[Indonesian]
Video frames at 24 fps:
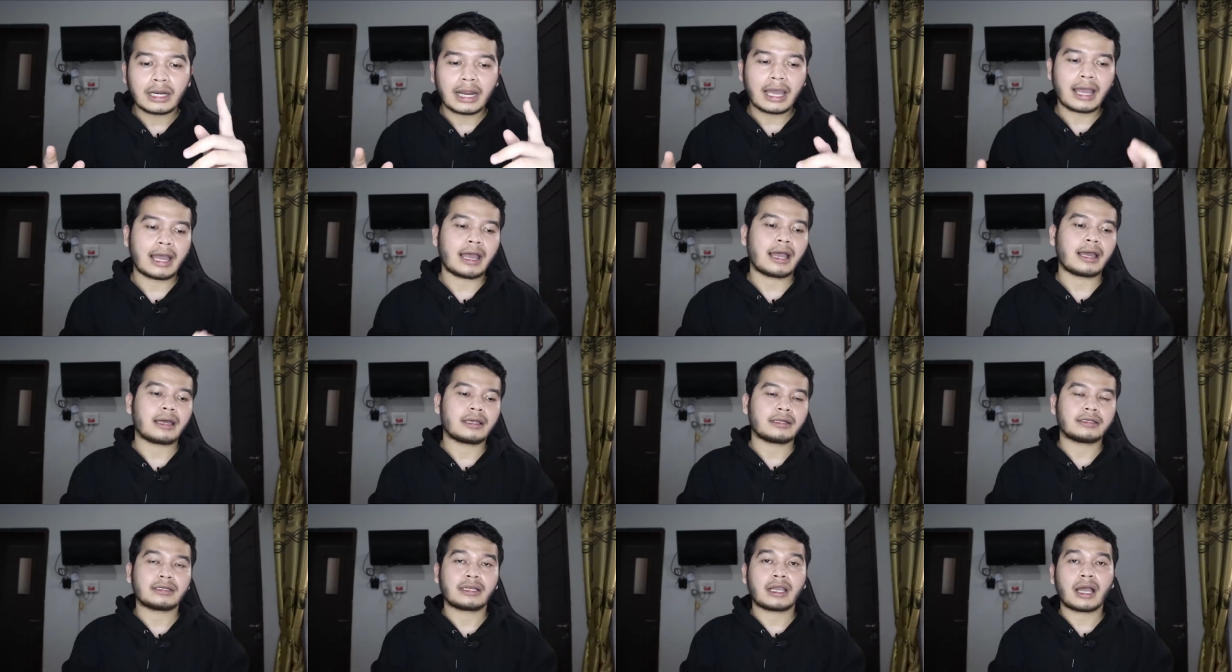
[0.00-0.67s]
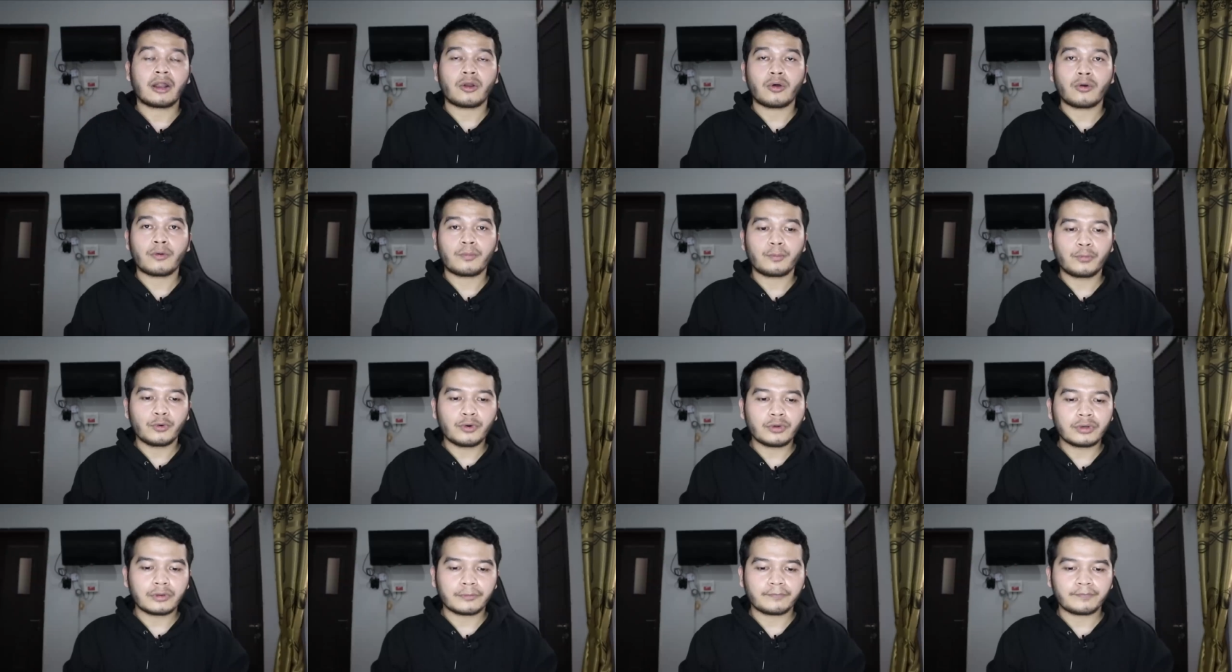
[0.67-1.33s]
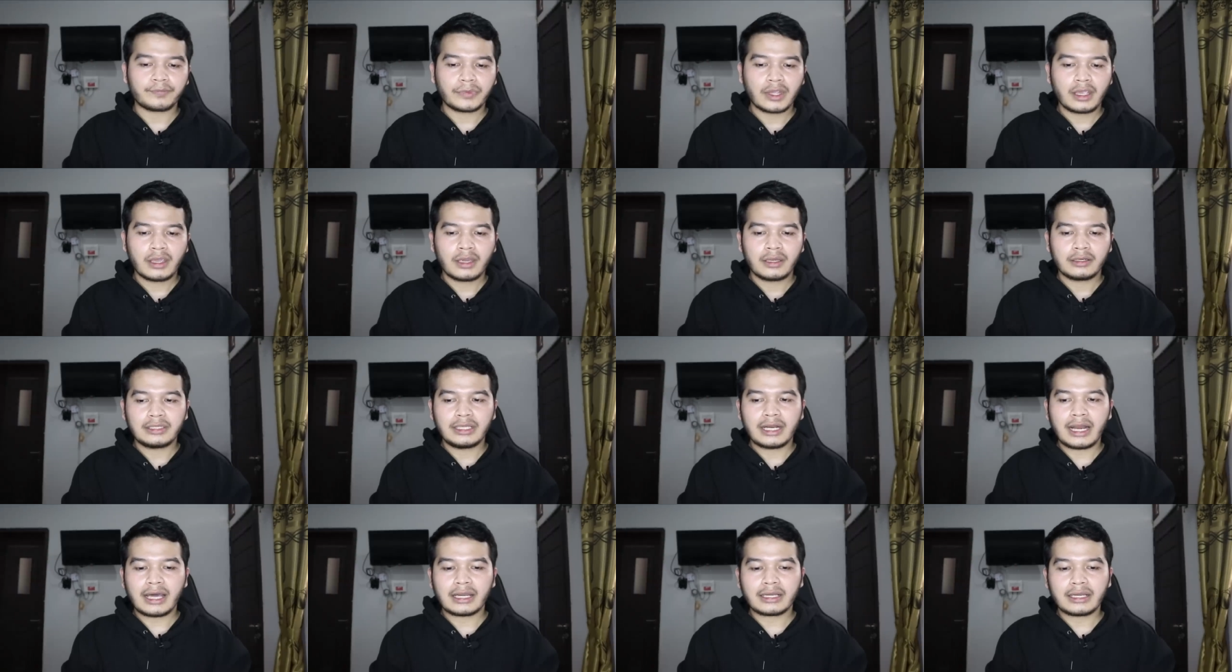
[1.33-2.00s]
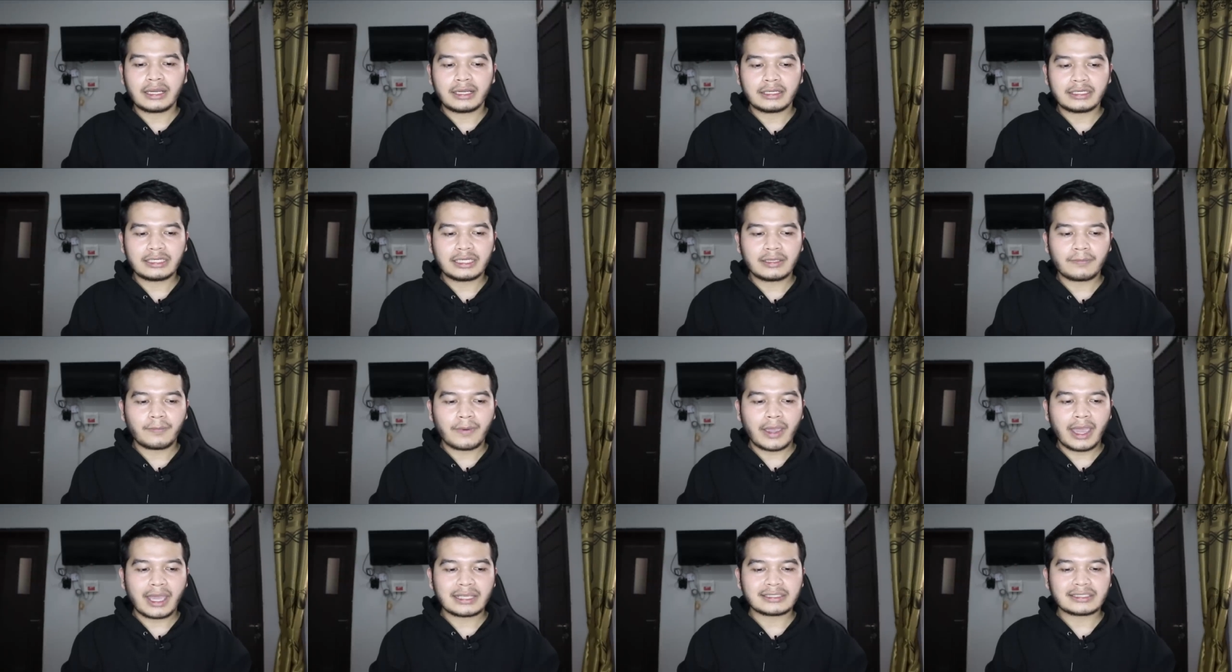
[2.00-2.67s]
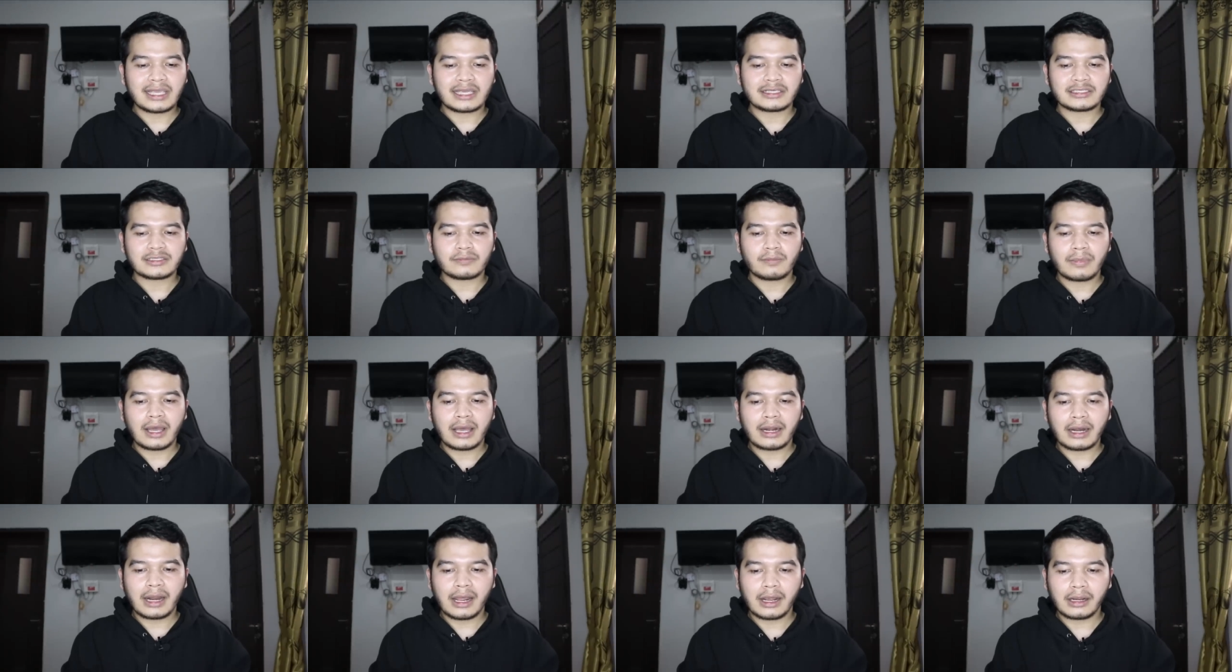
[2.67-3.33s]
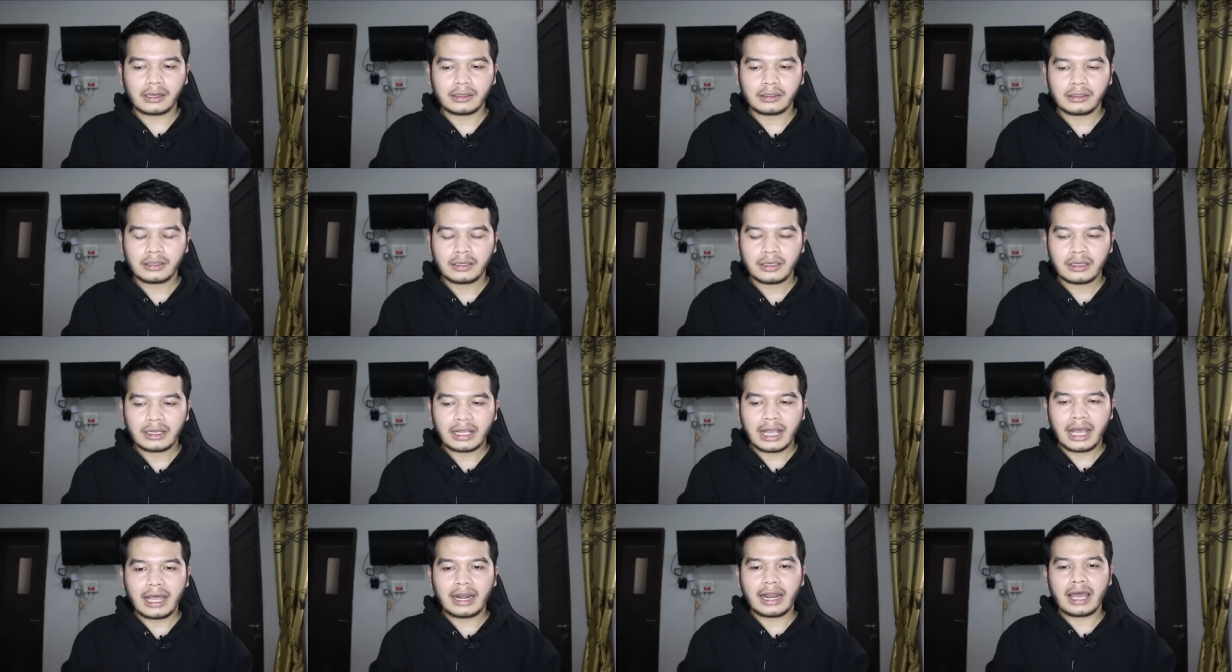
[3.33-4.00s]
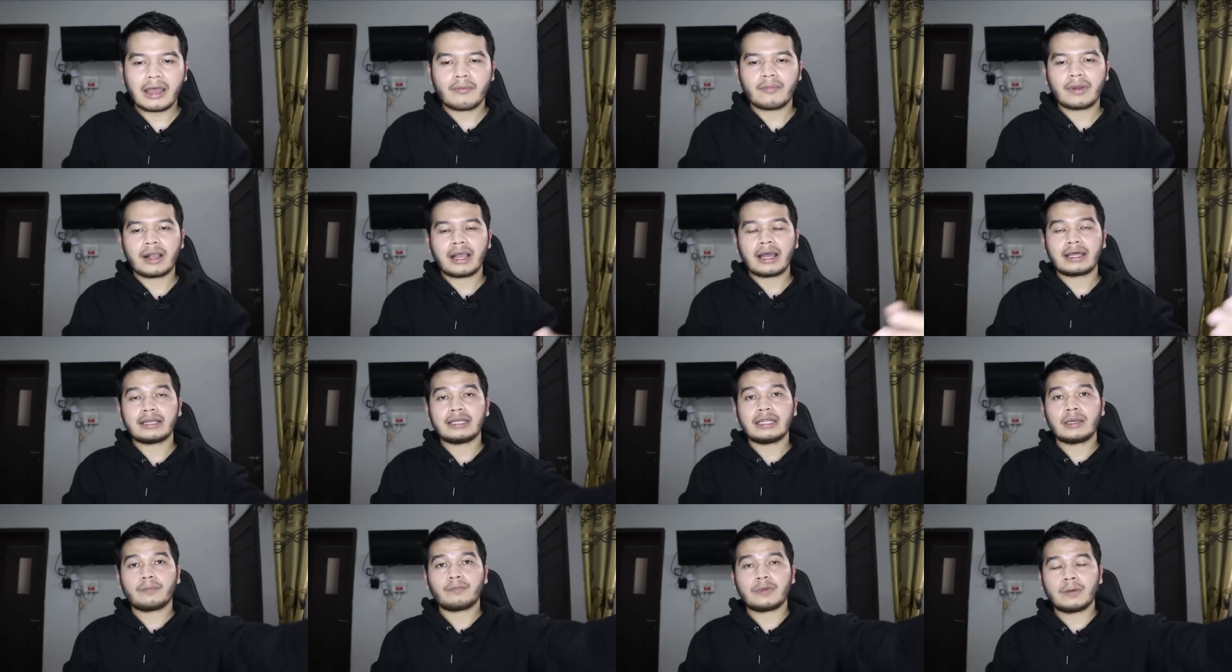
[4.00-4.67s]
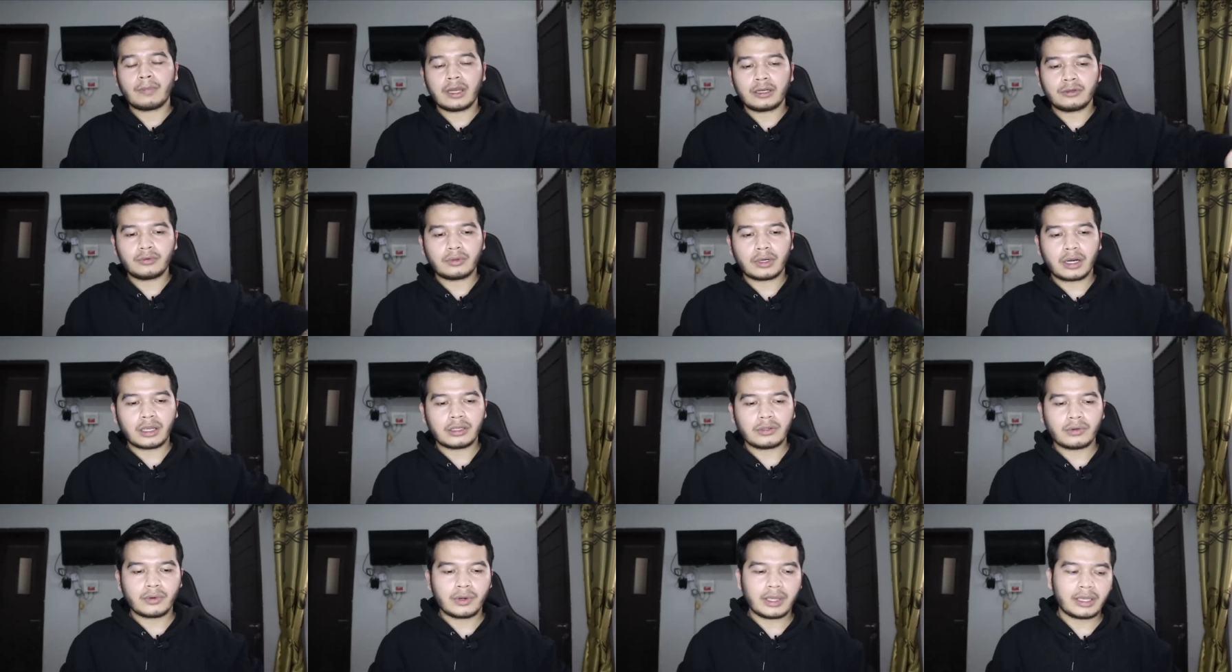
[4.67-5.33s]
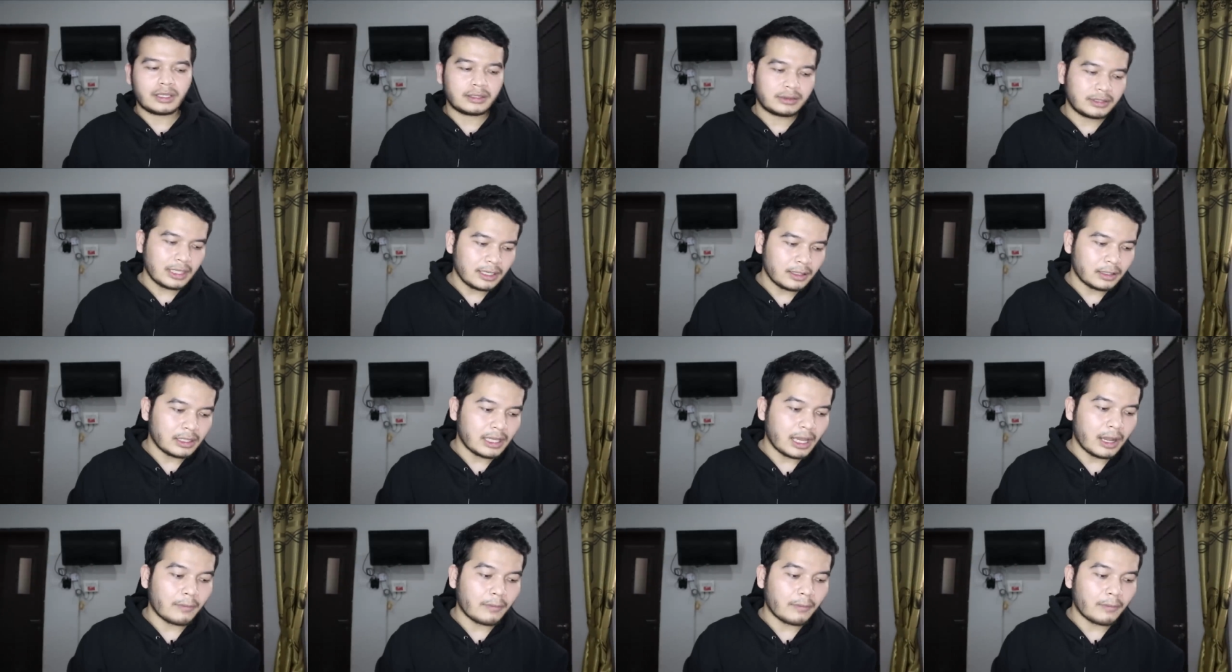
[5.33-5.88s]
Nah, kalaupun di laga ini PSIS Semarang kalah menghadapi Madura United,